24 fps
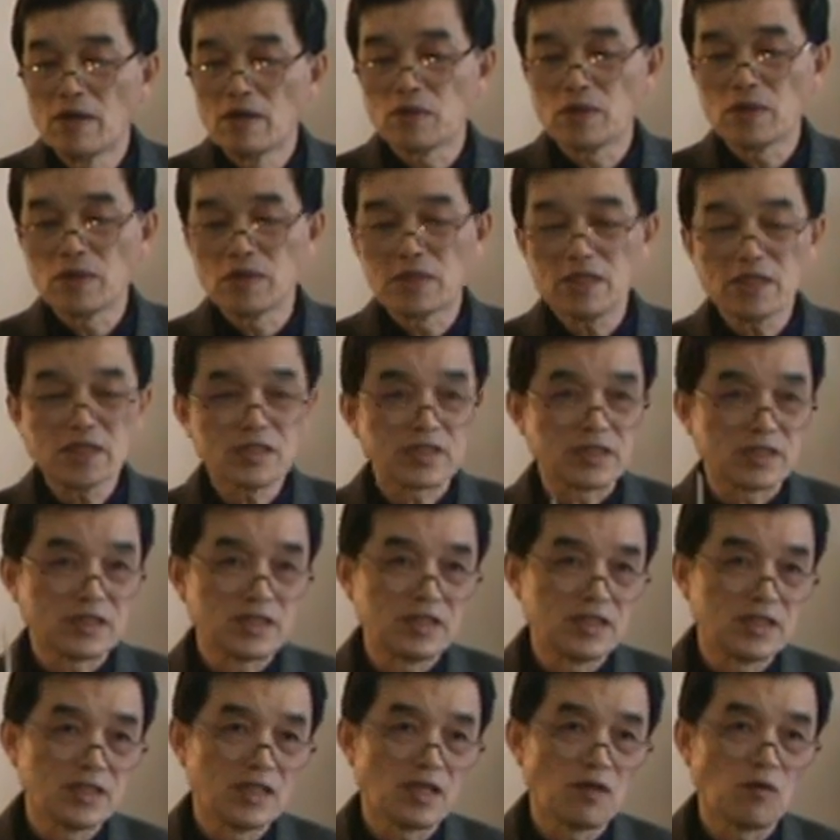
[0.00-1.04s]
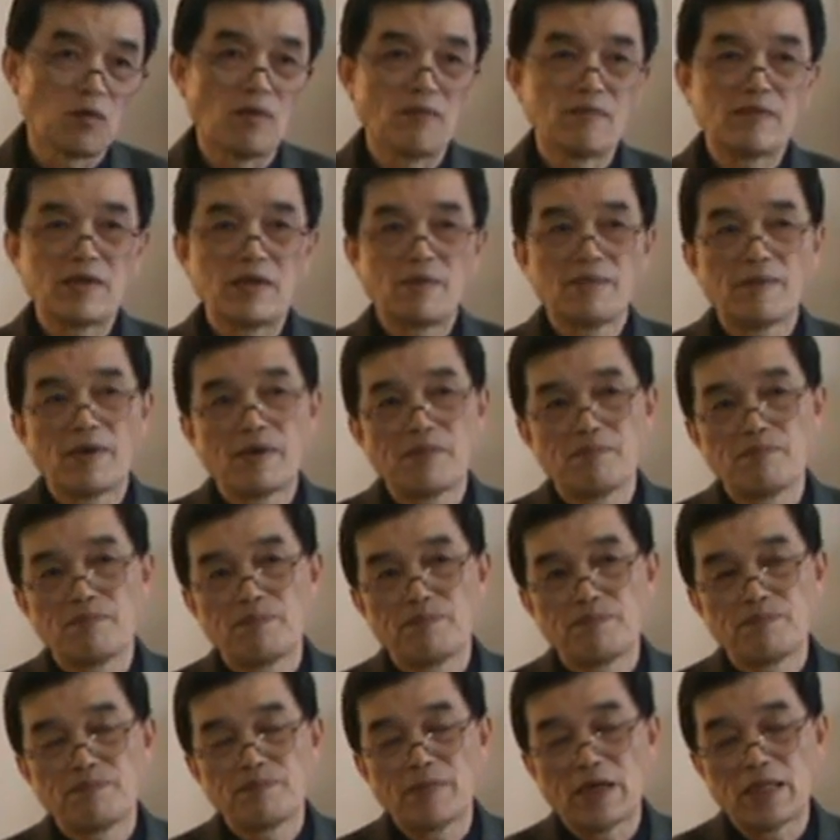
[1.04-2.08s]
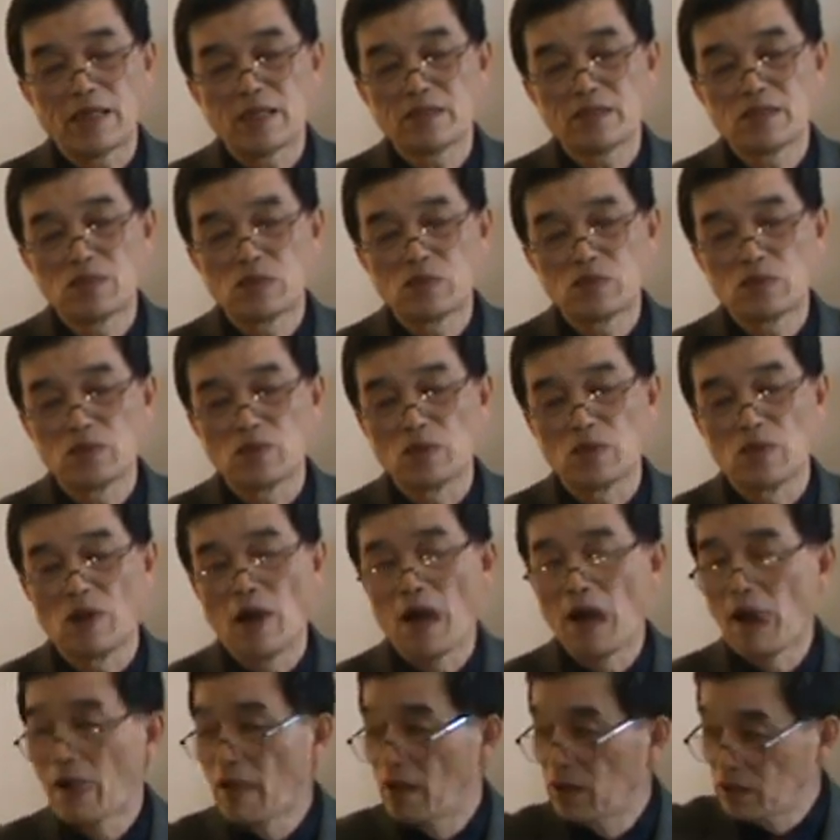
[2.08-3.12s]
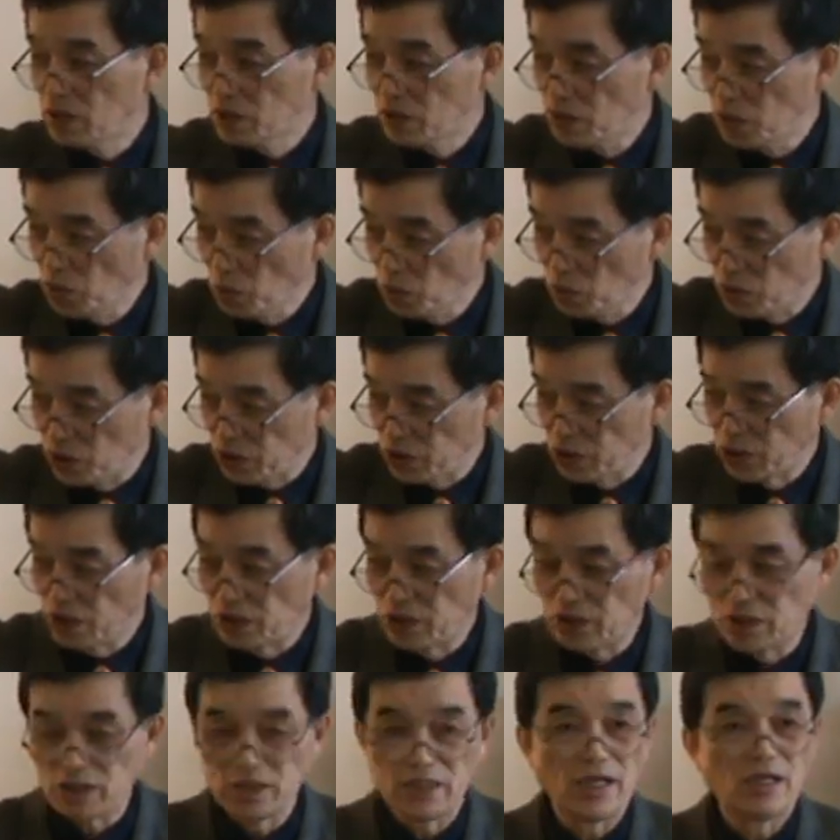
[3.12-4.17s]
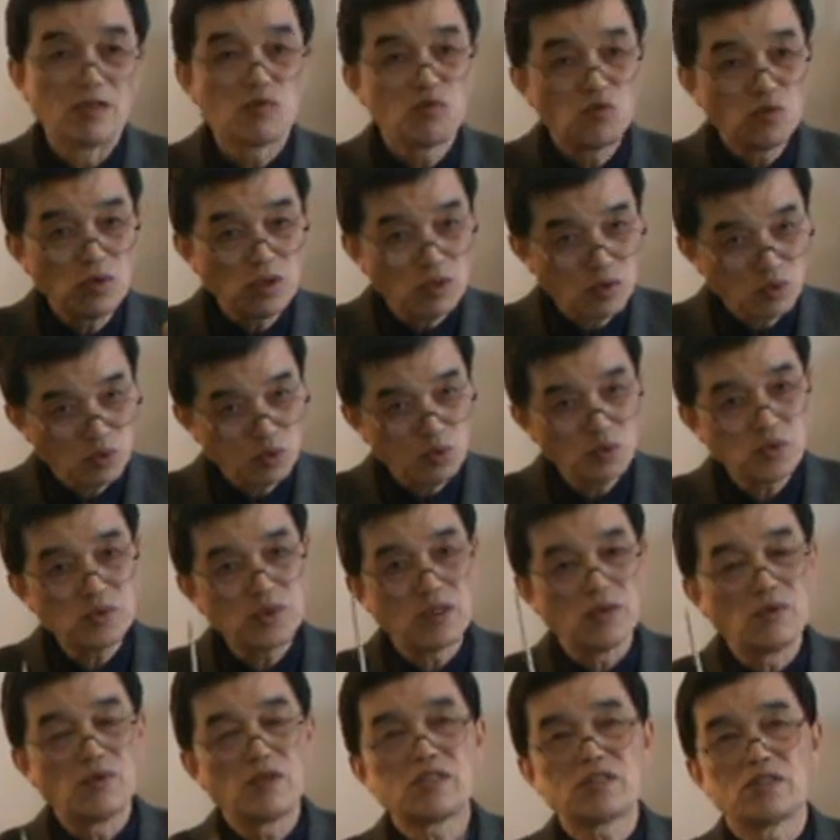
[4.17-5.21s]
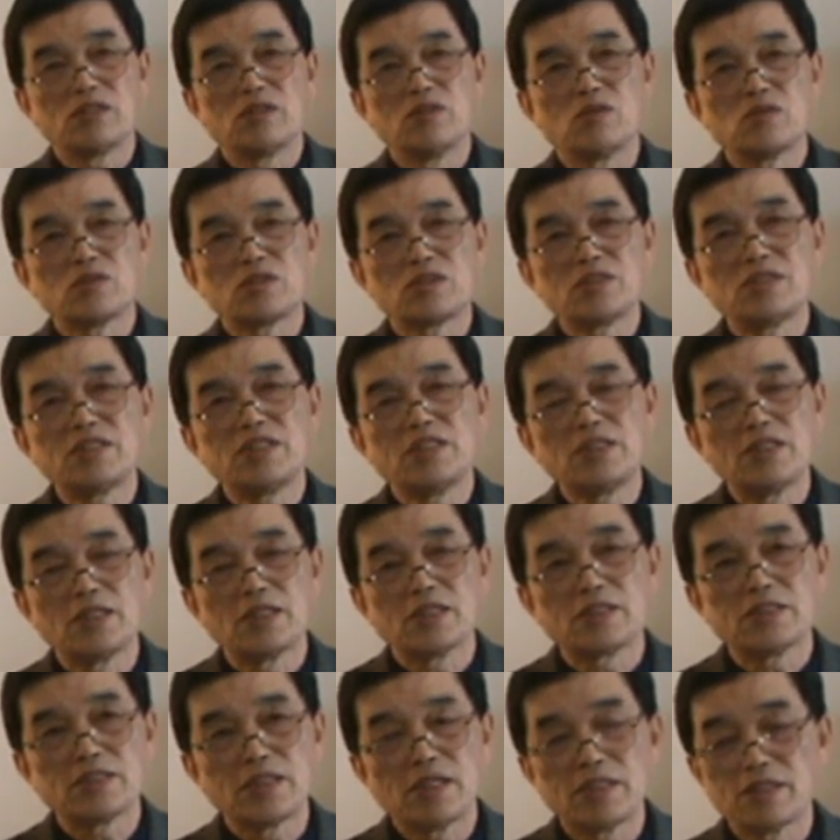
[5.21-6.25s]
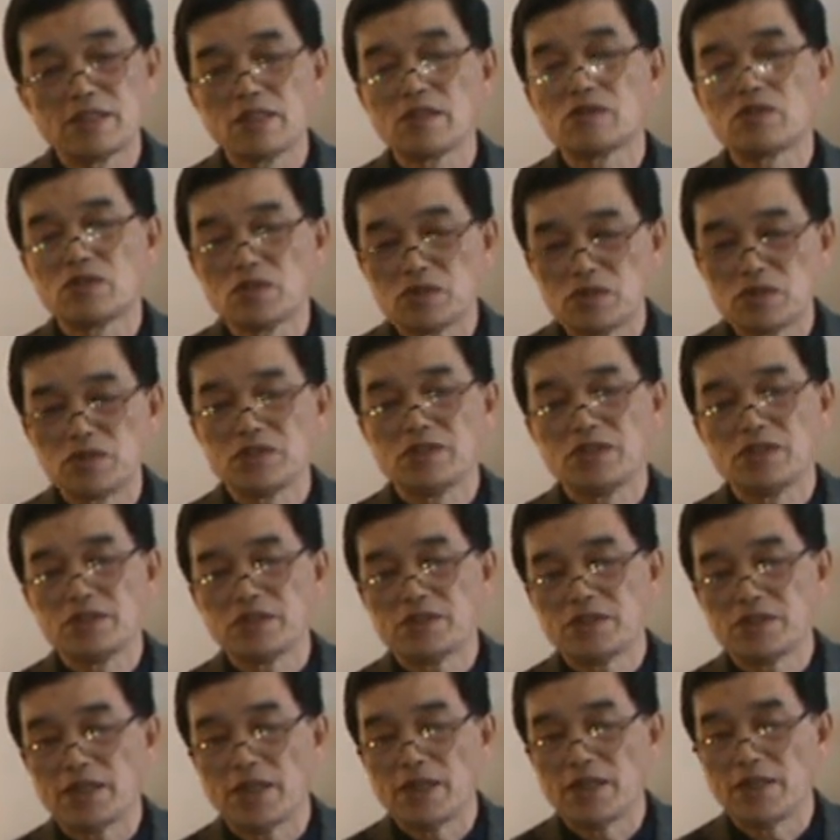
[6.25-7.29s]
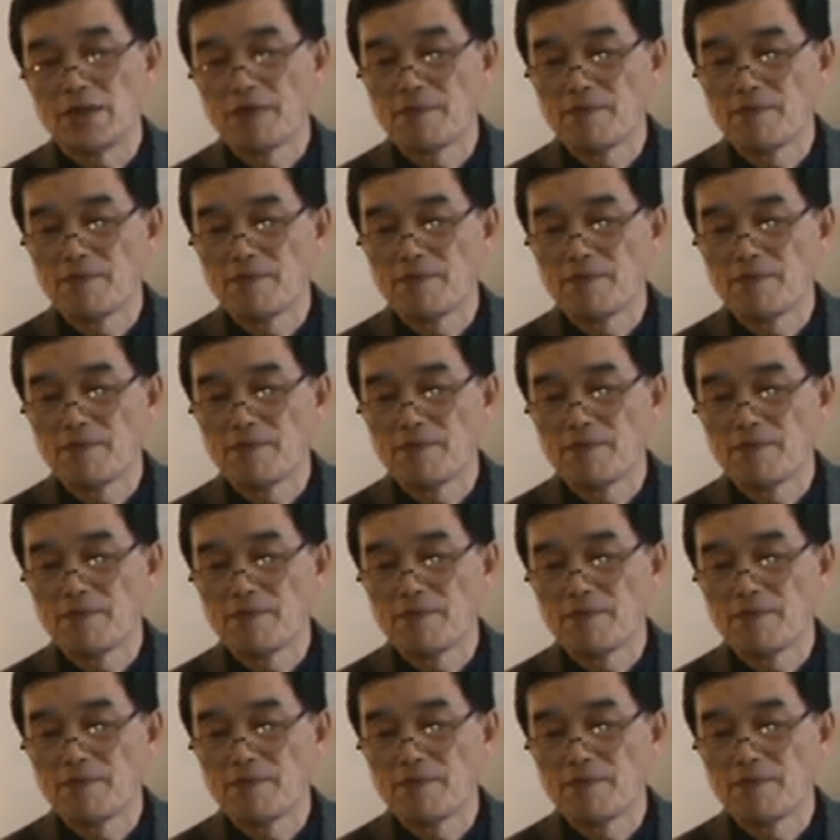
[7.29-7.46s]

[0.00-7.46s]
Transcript: 所以这个时期呢，我们一般把它叫做旧石器时代，最初人类使用石器的时代叫旧石器时代。